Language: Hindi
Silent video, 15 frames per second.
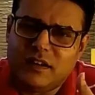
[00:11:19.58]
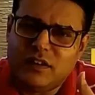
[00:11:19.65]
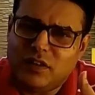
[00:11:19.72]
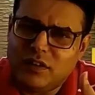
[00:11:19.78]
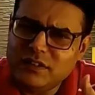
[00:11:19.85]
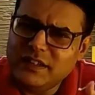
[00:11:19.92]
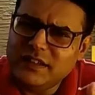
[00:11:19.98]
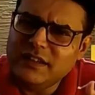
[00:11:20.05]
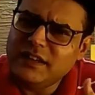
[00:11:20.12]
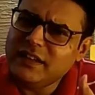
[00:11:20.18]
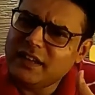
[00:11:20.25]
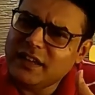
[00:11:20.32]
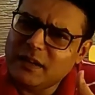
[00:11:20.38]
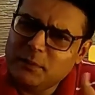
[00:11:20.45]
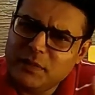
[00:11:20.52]
नॉर्थ
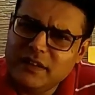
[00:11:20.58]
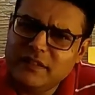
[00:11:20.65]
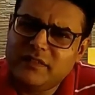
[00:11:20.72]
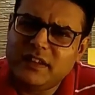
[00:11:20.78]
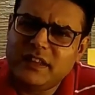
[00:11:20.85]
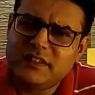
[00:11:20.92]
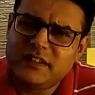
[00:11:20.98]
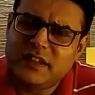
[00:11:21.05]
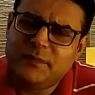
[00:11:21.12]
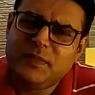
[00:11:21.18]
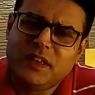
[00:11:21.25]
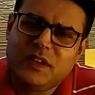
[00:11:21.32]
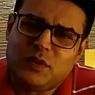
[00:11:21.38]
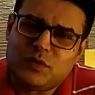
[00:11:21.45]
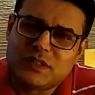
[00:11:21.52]
इंडियन की कंप्लीट रेंज है
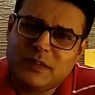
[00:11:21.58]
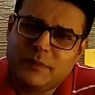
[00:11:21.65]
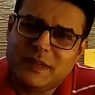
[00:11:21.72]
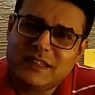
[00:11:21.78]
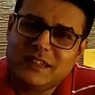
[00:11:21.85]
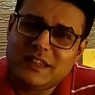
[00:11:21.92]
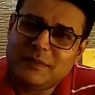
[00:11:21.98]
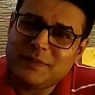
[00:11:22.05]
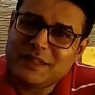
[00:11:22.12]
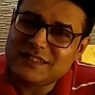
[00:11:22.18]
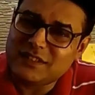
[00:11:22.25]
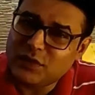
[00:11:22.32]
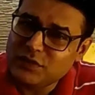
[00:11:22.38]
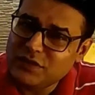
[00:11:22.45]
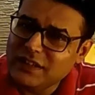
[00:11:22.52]
उसके बाद इनके
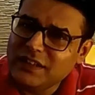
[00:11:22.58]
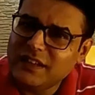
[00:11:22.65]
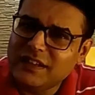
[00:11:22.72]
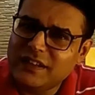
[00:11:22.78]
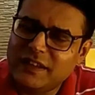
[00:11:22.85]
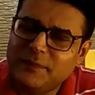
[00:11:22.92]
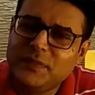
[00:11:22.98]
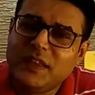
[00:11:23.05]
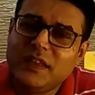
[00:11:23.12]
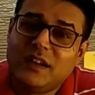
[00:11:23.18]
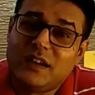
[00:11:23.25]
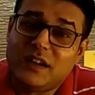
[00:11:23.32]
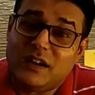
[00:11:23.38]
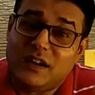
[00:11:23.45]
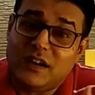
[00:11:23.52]
पास साउथ इंडियन है
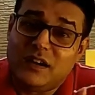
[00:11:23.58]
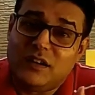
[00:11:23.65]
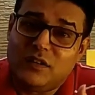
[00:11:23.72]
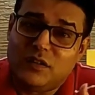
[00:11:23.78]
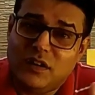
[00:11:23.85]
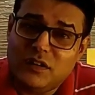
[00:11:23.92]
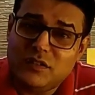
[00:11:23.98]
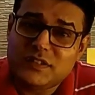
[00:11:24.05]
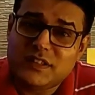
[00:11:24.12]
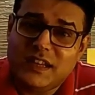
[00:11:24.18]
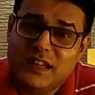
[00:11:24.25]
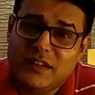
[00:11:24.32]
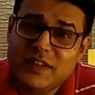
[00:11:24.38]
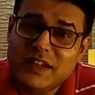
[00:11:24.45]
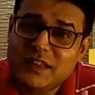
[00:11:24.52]
आ, और उसके
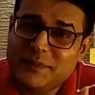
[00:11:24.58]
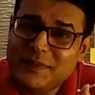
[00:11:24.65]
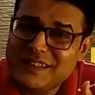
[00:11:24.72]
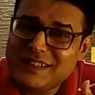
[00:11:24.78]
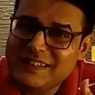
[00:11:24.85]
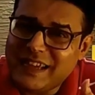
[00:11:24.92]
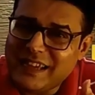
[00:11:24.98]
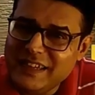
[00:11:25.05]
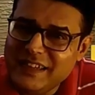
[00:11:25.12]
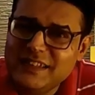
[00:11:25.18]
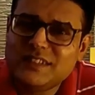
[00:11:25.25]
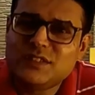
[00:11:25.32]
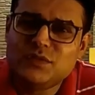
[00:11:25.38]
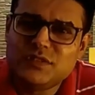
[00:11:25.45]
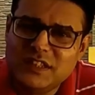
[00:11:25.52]
अलावा इनके पास
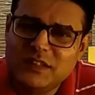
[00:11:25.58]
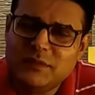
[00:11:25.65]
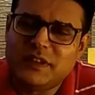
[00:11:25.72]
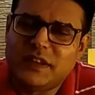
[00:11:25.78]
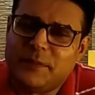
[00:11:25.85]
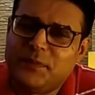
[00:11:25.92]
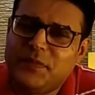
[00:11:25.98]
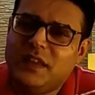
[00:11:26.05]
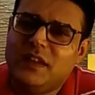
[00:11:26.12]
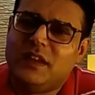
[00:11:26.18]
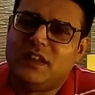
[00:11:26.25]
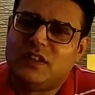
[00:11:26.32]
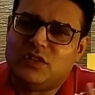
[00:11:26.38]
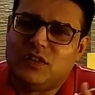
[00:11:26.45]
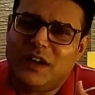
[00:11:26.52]
चाइनीज़ कुजीन भी है
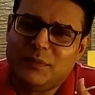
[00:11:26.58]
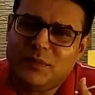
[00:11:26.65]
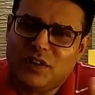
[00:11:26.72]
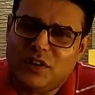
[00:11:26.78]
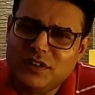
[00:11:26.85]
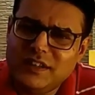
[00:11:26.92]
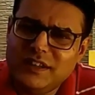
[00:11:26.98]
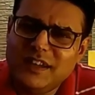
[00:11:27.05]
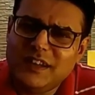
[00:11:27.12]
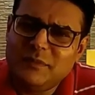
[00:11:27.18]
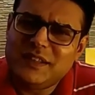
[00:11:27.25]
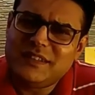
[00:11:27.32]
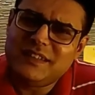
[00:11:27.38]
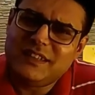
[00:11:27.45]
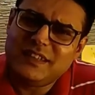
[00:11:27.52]
तो आप नॉर्थ इंडियन
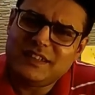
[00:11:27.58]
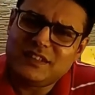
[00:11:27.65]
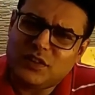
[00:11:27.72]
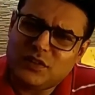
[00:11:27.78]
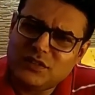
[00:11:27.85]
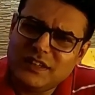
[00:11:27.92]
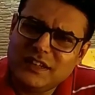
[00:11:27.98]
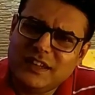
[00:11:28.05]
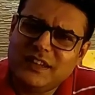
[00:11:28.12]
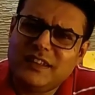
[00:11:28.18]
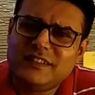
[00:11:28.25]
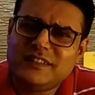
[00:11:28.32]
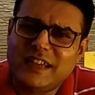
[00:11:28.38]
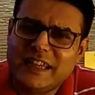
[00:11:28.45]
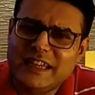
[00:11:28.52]
में से या साउथ इंडियन
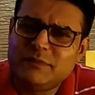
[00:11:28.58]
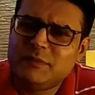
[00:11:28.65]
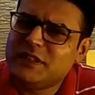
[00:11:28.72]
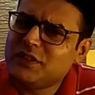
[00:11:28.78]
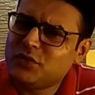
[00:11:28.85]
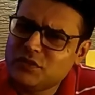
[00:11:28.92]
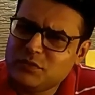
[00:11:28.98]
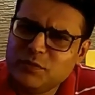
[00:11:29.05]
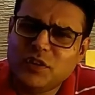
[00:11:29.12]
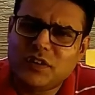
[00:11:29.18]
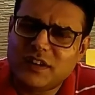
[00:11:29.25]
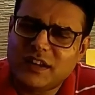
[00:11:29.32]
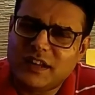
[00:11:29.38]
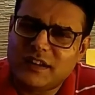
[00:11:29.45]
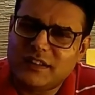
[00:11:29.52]
या चाइनीज़ में से कुछ भी
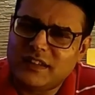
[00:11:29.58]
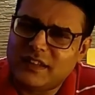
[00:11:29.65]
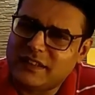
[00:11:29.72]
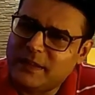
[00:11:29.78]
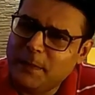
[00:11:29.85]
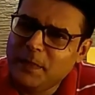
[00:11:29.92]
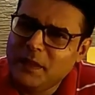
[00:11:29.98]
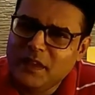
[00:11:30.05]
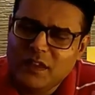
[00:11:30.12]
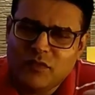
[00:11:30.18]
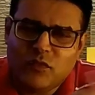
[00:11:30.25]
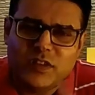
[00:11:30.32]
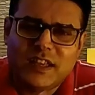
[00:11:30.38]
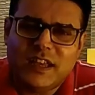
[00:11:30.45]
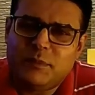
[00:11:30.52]
ऑर्डर करना चाहते हैं
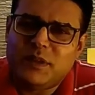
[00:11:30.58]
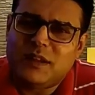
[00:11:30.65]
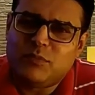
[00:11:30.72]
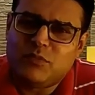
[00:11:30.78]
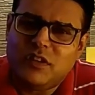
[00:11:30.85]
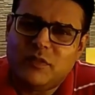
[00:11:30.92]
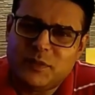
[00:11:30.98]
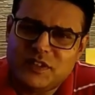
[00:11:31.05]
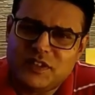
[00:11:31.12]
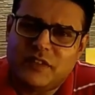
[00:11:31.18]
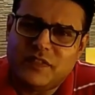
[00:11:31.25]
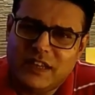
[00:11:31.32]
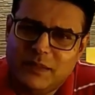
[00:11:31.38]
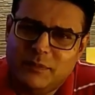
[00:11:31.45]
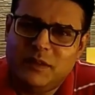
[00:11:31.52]
वो यहाँ पर आपको हमेशा
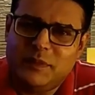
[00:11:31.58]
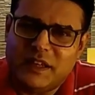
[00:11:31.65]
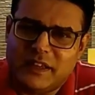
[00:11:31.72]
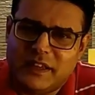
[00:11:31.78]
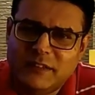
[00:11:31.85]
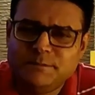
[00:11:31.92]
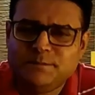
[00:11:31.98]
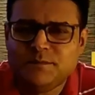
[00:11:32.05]
अवेलेबल मिलेगा